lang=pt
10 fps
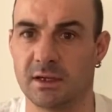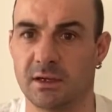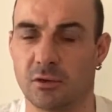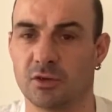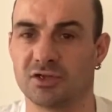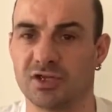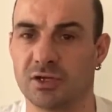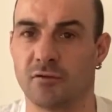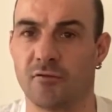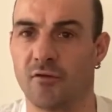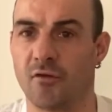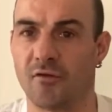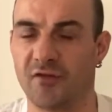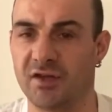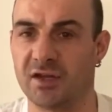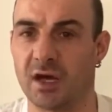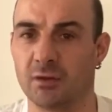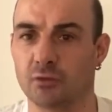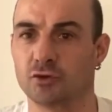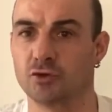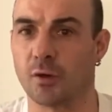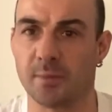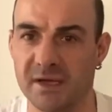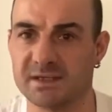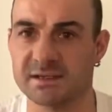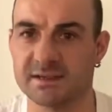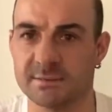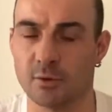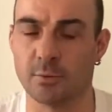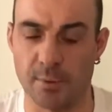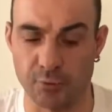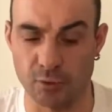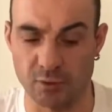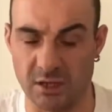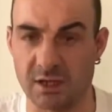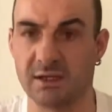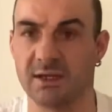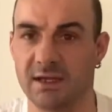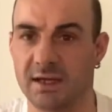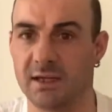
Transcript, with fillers: quando chegam ao final dos nove meses, vão para Portugal e,